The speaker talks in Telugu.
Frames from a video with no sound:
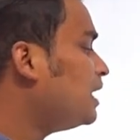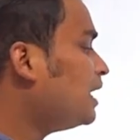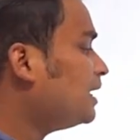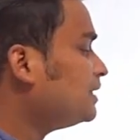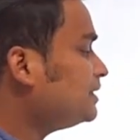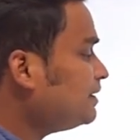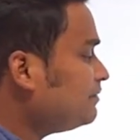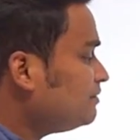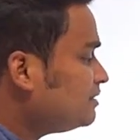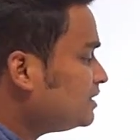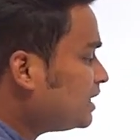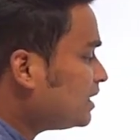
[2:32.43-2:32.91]

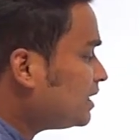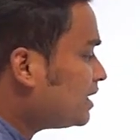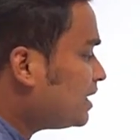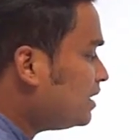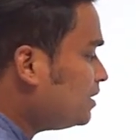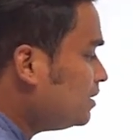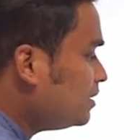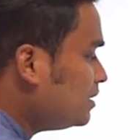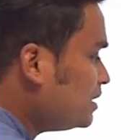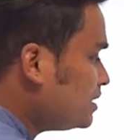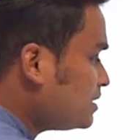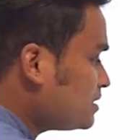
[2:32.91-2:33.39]
అదేవిధంగా
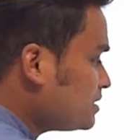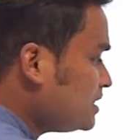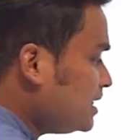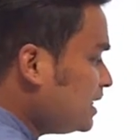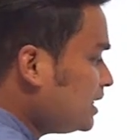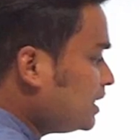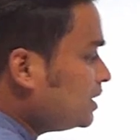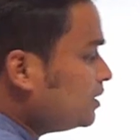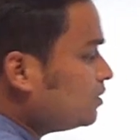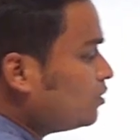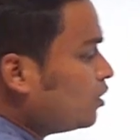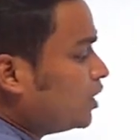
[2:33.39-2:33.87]

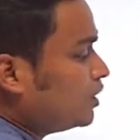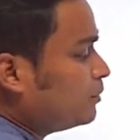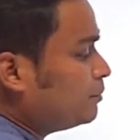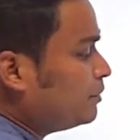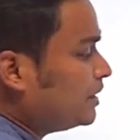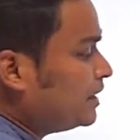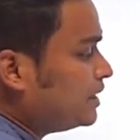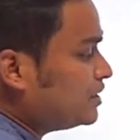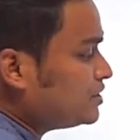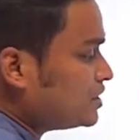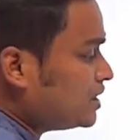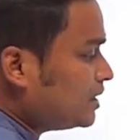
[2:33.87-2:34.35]
సిక్
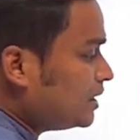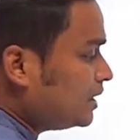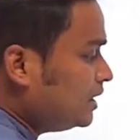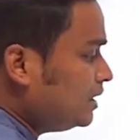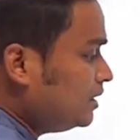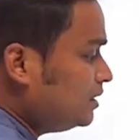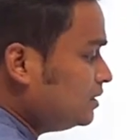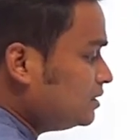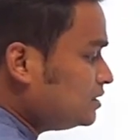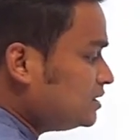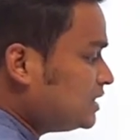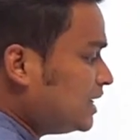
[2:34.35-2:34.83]
కార్పొరేషన్ని
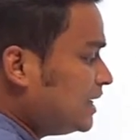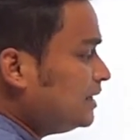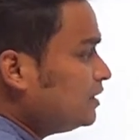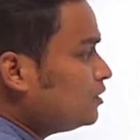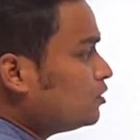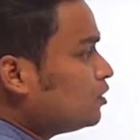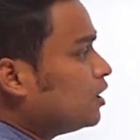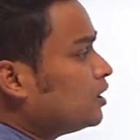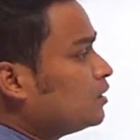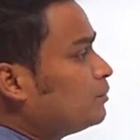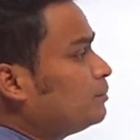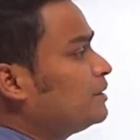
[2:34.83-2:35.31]
జైన్
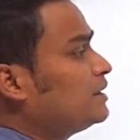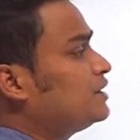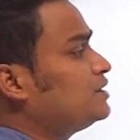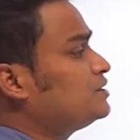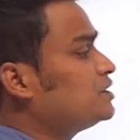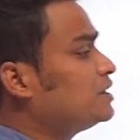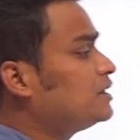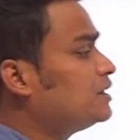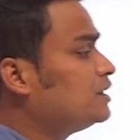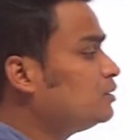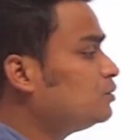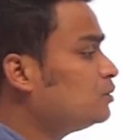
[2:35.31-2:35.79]

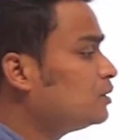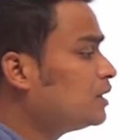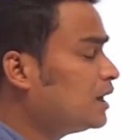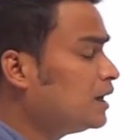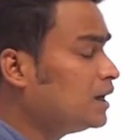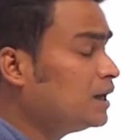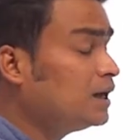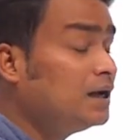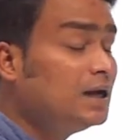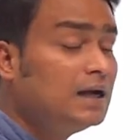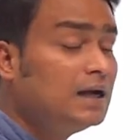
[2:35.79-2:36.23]
కార్పొరేషన్ని కూడా